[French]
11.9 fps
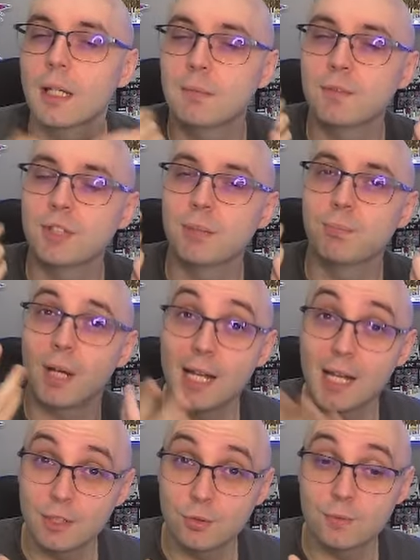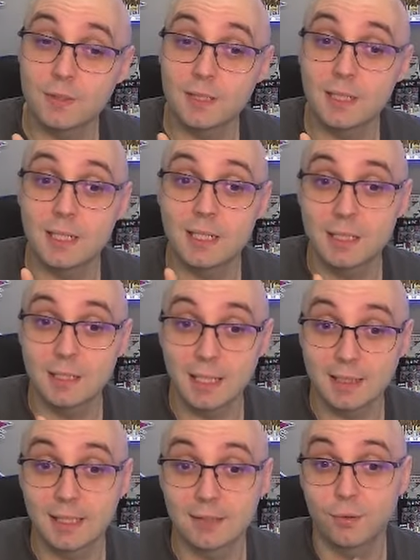eh vous allez pouvoir ajouter la
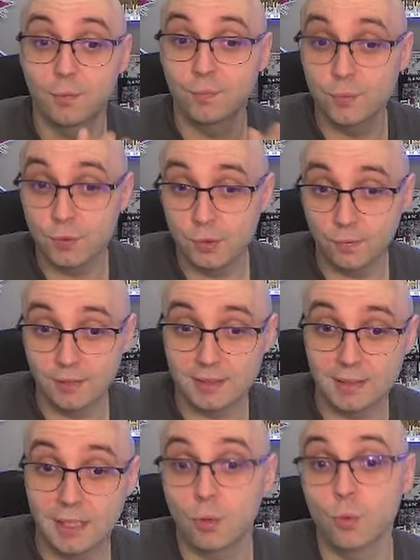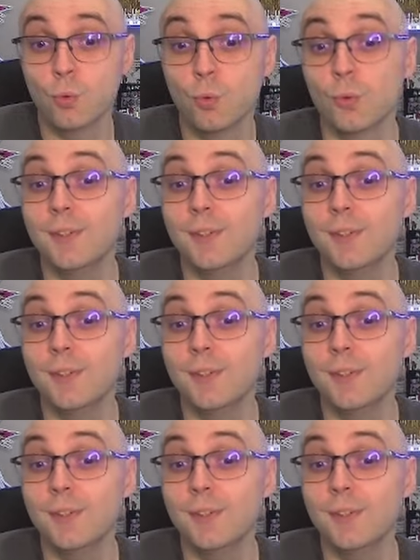carte Fusion Far Star ou